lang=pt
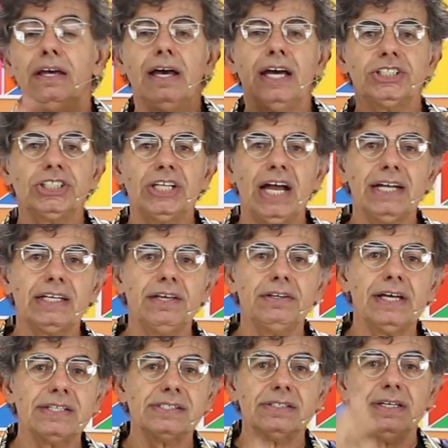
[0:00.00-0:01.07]
achar
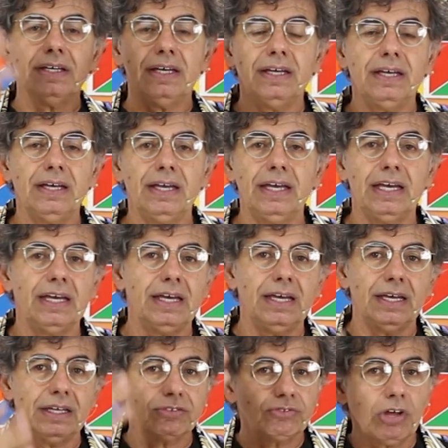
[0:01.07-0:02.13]
que é, é,
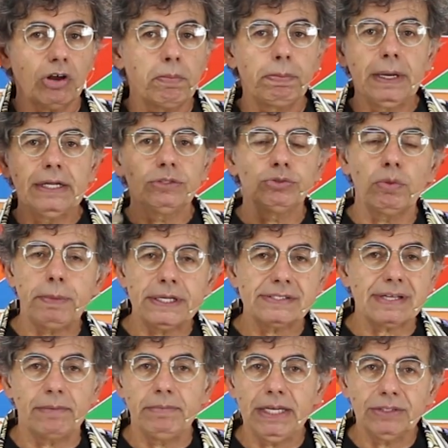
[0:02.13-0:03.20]
é, é, é só no plano do
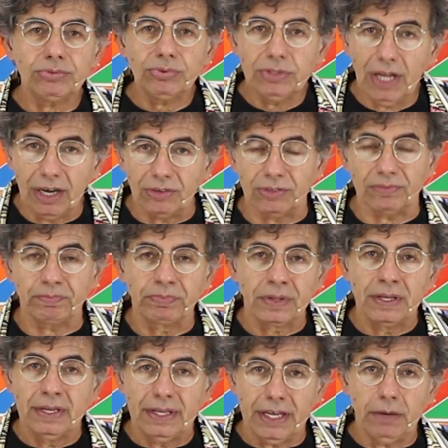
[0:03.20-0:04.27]
pensamento, não.
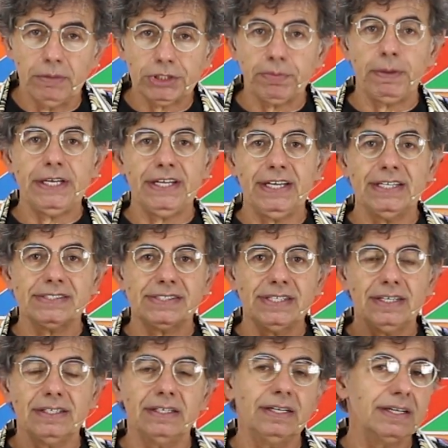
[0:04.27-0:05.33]
É uma
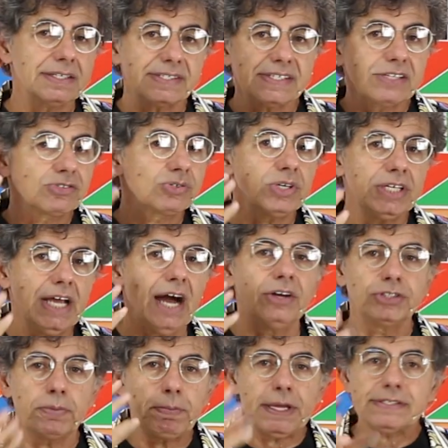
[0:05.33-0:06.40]
experiência é,
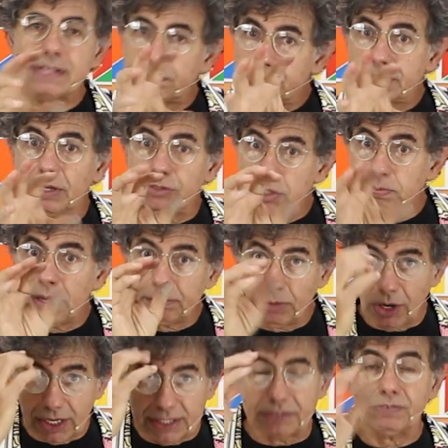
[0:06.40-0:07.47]
sensorial, de percepção, de
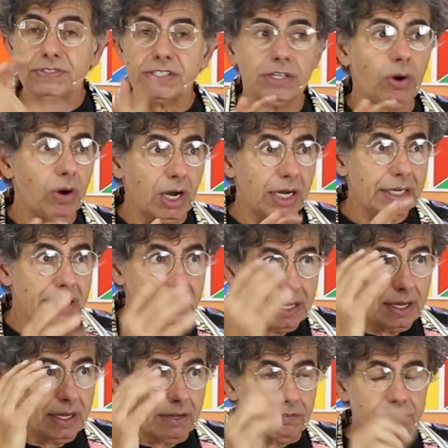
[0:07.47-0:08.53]
memória. Você olha,
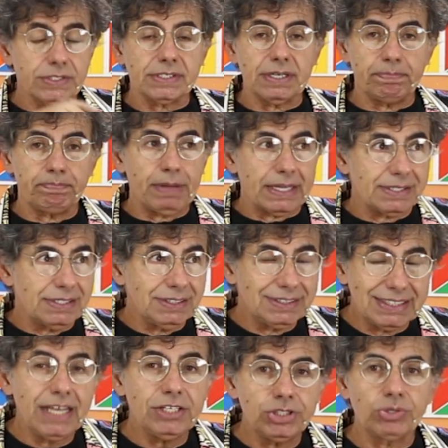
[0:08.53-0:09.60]
você
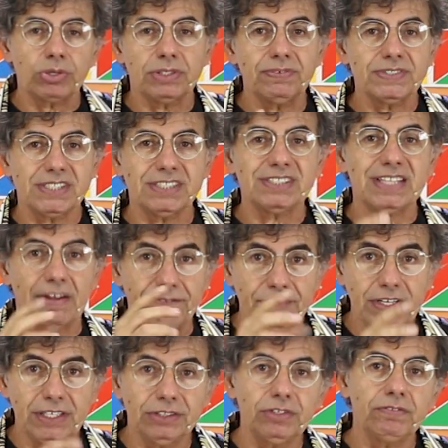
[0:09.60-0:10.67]
entende o que você está
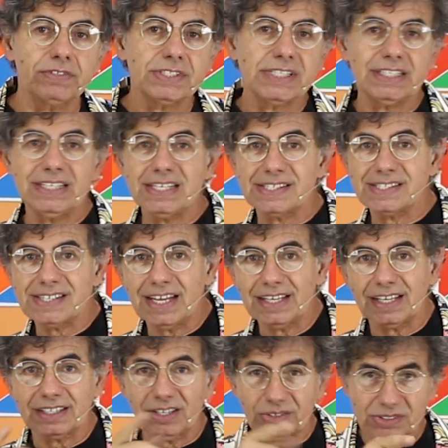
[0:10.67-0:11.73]
vendo e você
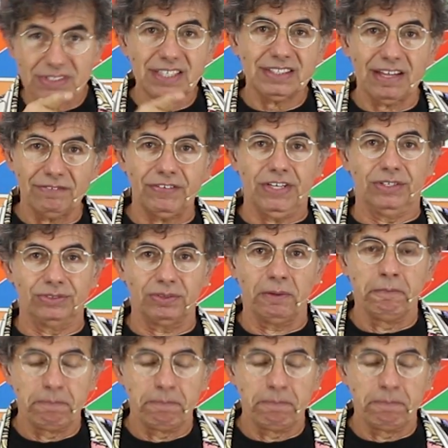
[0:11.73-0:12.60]
desenha aquilo que você está vendo.